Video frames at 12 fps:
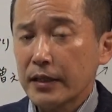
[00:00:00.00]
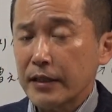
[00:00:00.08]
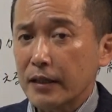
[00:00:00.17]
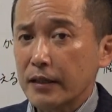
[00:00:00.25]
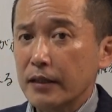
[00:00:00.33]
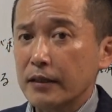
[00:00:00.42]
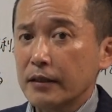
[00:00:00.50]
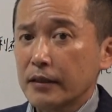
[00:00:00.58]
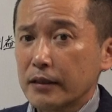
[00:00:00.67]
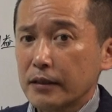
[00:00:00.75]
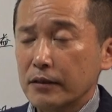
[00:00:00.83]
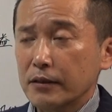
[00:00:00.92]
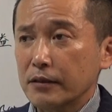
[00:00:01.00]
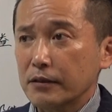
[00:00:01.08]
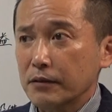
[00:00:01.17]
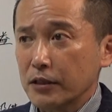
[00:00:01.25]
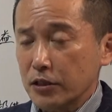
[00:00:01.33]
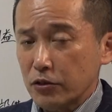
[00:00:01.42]
だから
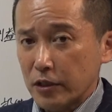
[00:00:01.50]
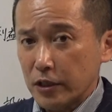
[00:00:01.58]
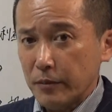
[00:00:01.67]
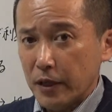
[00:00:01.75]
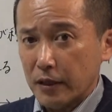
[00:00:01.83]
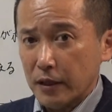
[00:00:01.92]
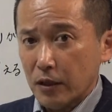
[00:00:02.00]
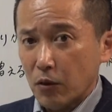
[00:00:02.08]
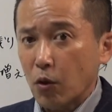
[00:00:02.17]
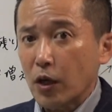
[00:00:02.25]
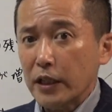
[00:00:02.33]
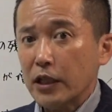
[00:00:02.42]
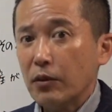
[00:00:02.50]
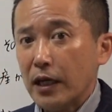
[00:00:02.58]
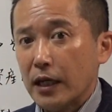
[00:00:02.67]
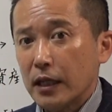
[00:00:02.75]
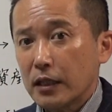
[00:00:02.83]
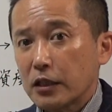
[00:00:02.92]
私は今お金
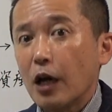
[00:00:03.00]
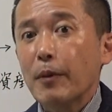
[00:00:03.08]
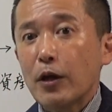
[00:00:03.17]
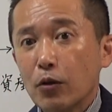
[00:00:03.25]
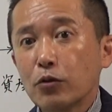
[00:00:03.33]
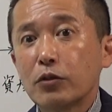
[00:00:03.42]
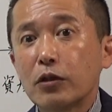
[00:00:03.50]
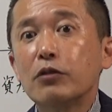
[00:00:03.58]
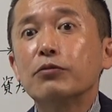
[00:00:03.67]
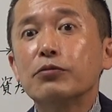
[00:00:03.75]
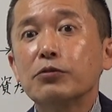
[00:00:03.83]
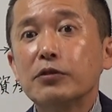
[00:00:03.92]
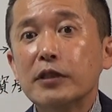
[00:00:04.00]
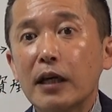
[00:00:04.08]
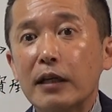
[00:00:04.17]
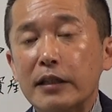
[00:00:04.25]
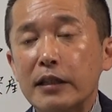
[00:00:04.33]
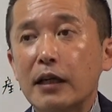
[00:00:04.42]
は貯めろっていうふう
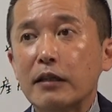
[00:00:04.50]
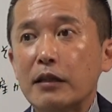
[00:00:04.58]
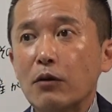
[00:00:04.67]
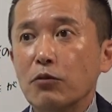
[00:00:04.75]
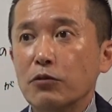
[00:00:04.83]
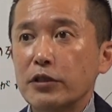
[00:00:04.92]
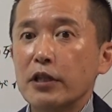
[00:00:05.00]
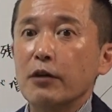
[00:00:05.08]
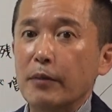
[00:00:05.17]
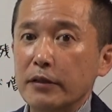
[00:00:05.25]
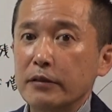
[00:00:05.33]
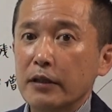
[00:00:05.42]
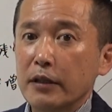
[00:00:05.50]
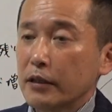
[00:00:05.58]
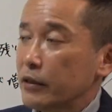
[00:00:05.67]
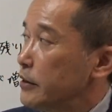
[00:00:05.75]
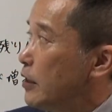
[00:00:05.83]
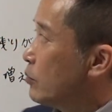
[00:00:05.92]
な言い方をしています
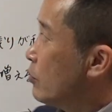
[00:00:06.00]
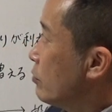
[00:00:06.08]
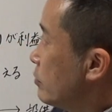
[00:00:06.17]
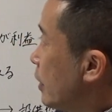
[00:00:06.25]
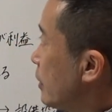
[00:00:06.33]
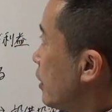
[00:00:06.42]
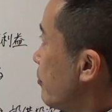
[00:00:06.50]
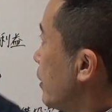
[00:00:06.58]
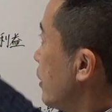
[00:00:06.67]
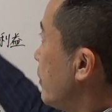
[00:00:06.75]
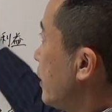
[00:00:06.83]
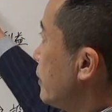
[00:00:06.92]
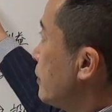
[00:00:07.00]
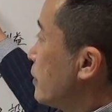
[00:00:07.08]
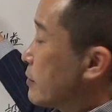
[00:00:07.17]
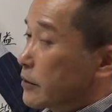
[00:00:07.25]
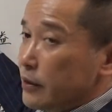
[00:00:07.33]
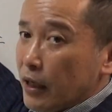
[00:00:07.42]
じゃあどのくらい貯めればいいんで
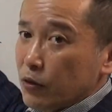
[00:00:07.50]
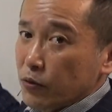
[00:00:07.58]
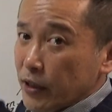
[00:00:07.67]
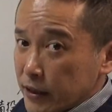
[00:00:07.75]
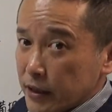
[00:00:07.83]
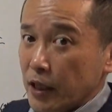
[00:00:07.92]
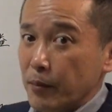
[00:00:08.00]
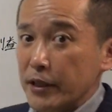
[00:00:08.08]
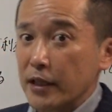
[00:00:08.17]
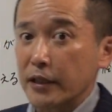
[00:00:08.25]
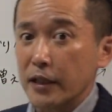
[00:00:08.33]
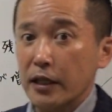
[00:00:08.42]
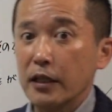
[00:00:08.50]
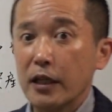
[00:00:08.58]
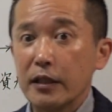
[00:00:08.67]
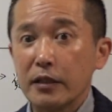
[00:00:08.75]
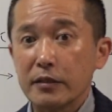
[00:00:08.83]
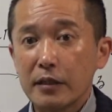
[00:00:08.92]
すあのなぜ貯めなきゃいけな
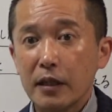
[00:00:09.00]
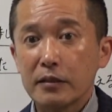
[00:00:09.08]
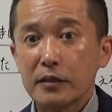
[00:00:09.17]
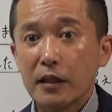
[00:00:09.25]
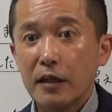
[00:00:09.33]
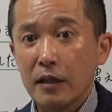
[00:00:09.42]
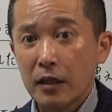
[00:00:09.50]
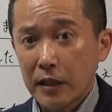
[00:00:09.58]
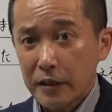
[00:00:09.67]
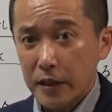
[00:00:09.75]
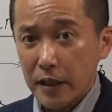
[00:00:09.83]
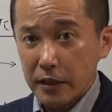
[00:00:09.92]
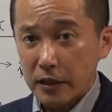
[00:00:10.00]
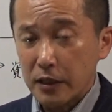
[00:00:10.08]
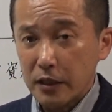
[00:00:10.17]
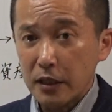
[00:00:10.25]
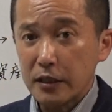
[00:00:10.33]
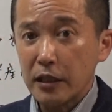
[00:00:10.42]
いんですかって言ったら現
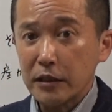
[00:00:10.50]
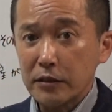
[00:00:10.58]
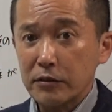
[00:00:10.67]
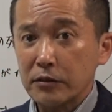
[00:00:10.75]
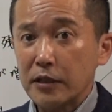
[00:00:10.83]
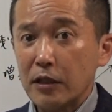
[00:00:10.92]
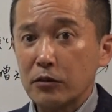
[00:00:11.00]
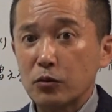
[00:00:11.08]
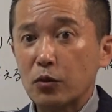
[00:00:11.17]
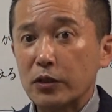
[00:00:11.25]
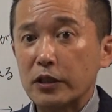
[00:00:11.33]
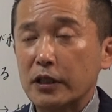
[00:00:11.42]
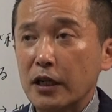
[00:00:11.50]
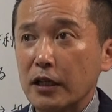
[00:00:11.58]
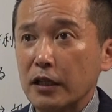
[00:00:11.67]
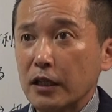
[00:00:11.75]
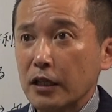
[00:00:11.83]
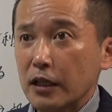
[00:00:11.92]
金がなくなる時
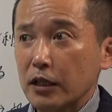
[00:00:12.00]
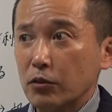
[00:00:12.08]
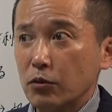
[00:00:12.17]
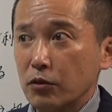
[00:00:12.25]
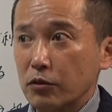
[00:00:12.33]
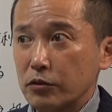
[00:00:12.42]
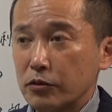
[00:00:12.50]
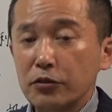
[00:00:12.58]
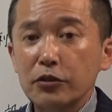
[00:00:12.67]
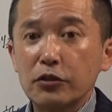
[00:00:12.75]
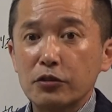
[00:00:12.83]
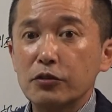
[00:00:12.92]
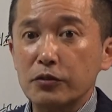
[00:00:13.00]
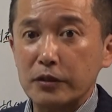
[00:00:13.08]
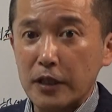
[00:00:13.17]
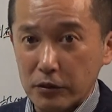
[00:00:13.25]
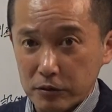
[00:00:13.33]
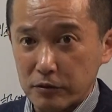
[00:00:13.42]
があの苦しく
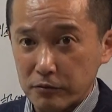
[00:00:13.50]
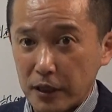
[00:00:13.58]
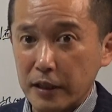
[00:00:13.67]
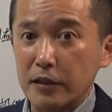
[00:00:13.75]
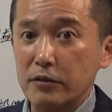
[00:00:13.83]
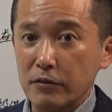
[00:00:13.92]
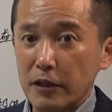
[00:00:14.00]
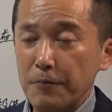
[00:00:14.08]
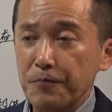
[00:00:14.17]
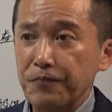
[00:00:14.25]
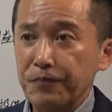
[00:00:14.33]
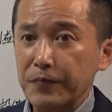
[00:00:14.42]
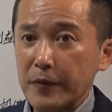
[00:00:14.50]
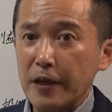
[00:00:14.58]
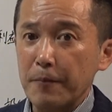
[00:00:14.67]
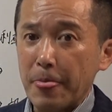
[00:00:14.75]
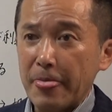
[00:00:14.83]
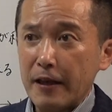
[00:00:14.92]
なるわけですよね
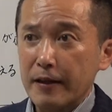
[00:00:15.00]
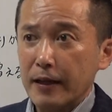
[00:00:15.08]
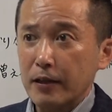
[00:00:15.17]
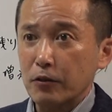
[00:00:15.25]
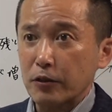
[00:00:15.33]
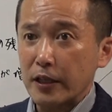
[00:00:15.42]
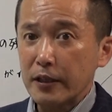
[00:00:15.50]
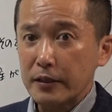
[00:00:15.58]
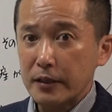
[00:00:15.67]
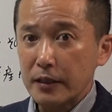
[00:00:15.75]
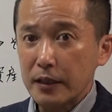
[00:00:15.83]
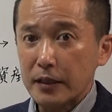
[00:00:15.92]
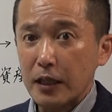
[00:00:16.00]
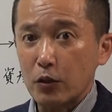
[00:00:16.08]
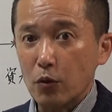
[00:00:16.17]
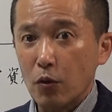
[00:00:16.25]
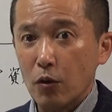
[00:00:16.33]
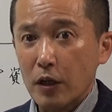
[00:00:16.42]
であの現金がない
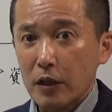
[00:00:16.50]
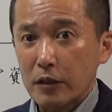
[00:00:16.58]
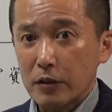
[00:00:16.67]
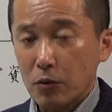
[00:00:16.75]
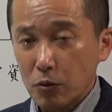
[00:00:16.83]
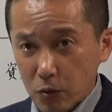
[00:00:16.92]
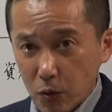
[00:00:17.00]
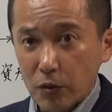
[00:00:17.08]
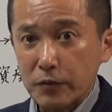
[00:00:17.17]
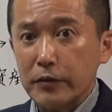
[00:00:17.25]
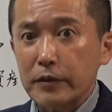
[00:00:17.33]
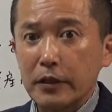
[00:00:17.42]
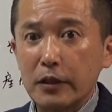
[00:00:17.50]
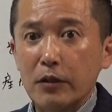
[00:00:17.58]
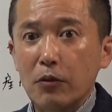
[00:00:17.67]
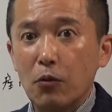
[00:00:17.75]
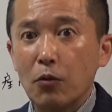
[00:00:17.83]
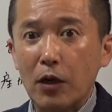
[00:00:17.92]
と本当に
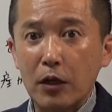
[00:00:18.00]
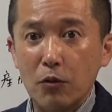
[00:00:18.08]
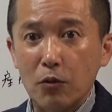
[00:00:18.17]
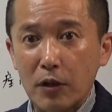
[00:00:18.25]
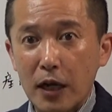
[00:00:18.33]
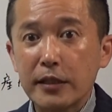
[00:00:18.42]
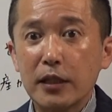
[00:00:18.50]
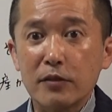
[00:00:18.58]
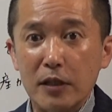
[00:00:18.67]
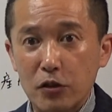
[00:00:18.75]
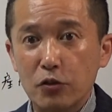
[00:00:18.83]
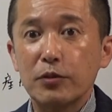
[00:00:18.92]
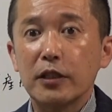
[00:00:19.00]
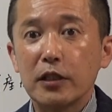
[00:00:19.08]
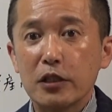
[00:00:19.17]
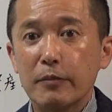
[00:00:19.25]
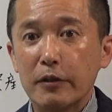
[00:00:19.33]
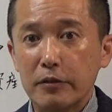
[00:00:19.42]
あの会社っていうのは潰れて
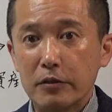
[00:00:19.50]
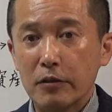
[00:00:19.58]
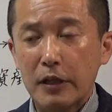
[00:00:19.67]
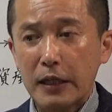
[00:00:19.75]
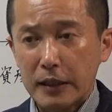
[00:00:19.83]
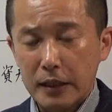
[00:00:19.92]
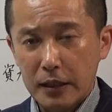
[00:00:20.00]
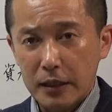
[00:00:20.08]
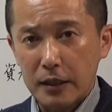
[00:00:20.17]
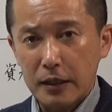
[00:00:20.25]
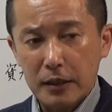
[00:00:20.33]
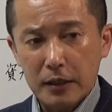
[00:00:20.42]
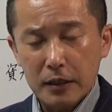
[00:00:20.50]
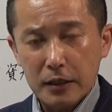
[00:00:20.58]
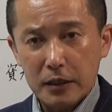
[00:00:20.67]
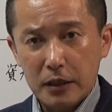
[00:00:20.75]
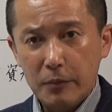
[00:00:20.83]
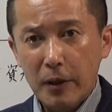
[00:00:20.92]
しまうんですよだから
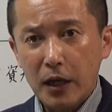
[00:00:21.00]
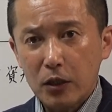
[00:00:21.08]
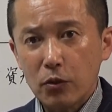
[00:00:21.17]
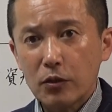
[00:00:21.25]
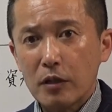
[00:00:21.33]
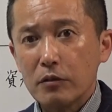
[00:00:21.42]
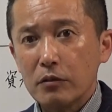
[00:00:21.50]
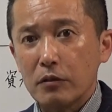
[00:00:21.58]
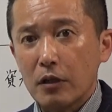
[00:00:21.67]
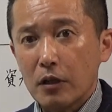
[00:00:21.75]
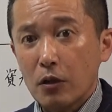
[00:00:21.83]
今からとにかく